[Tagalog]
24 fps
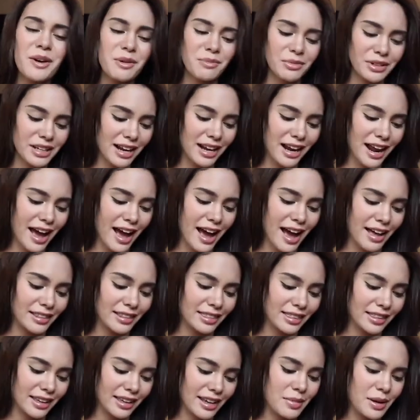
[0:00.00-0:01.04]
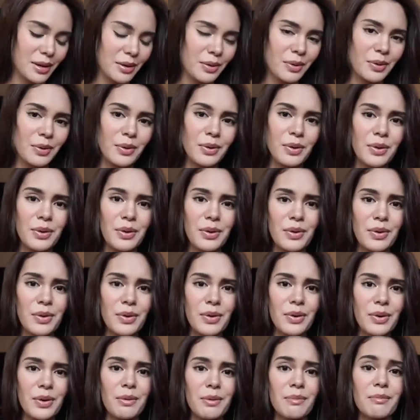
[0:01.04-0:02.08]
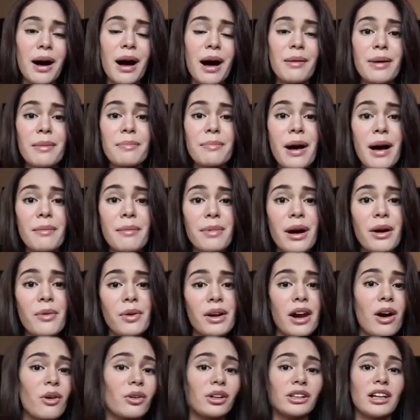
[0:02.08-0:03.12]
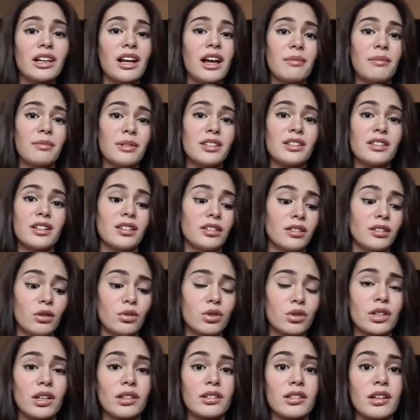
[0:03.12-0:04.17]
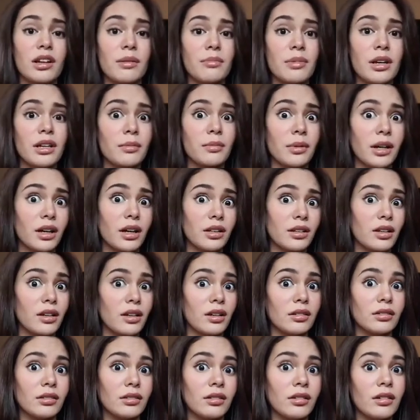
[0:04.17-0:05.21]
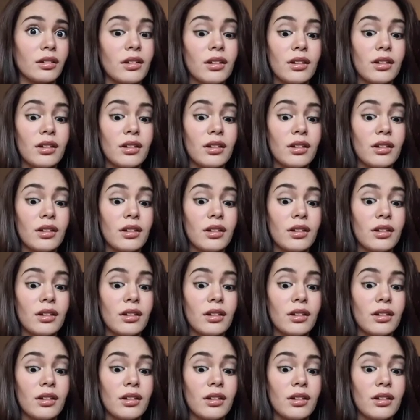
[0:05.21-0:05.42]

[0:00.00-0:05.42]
Gawin mo na lahat. Pero, mama, papa, wala akong kinalaman dyan. Hindi ko siya sinabihan magganyan.